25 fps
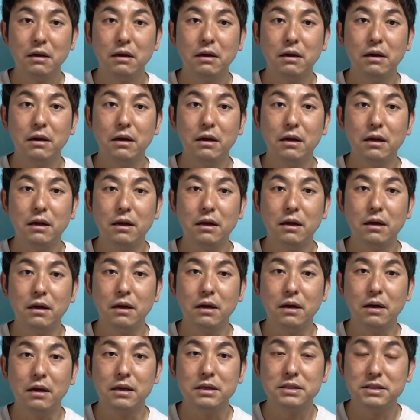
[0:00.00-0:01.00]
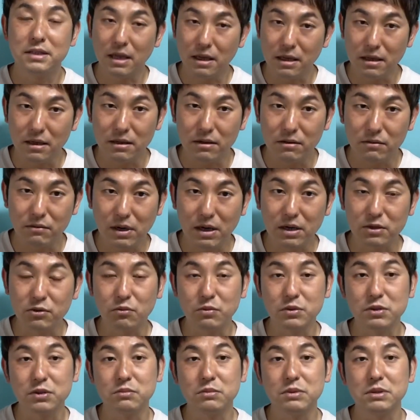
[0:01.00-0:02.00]
えー、以前我が
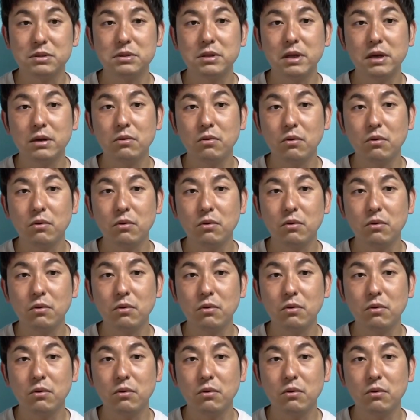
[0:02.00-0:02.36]
友スミスで